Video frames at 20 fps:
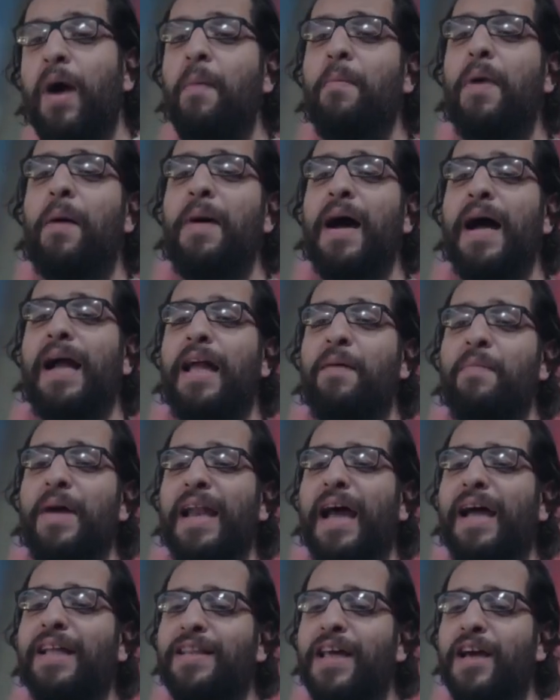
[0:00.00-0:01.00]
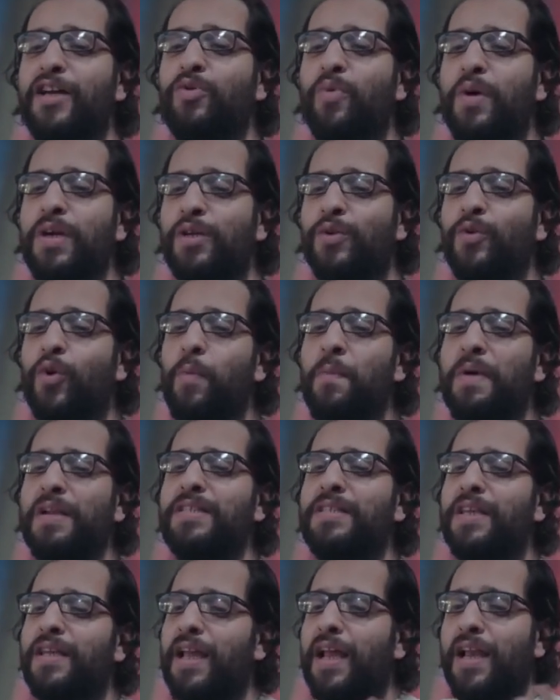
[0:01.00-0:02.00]
ماما بقى كمان عندها شويه جمل
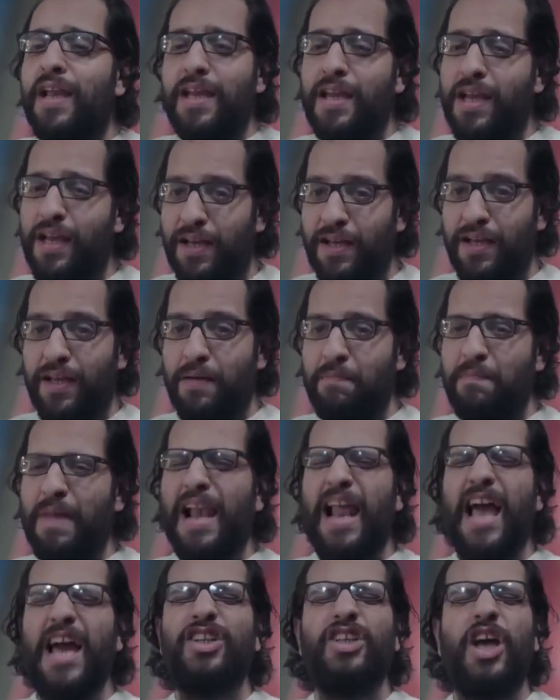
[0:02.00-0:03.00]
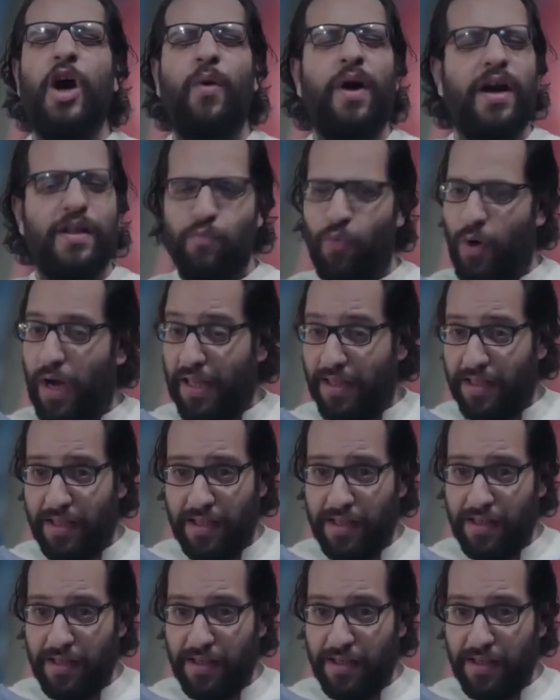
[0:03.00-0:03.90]
سرياليه ملهاش اوقات محدده